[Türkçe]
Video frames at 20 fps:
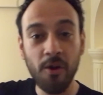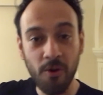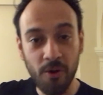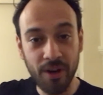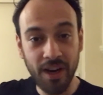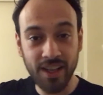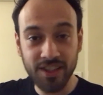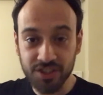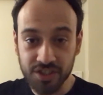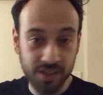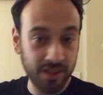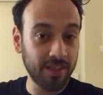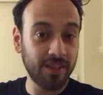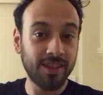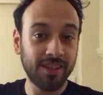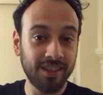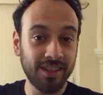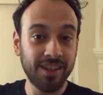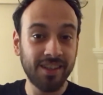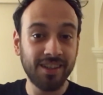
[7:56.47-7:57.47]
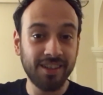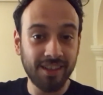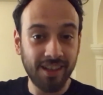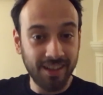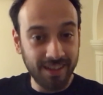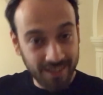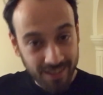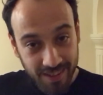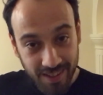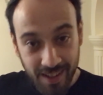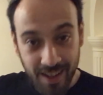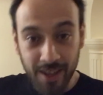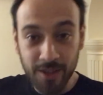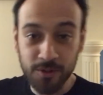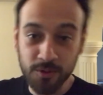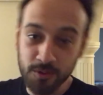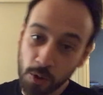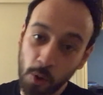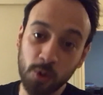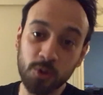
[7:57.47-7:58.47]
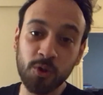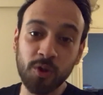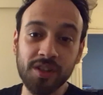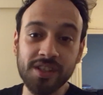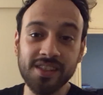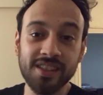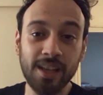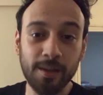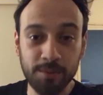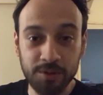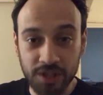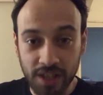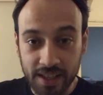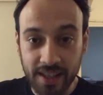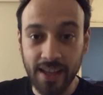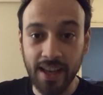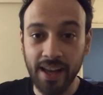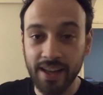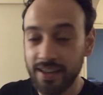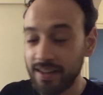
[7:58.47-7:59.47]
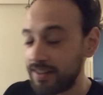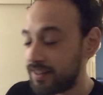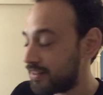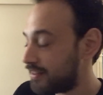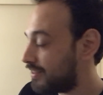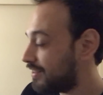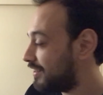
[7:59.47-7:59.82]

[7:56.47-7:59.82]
öğrenci yapacağım da. E, doktorasını yapacak yani.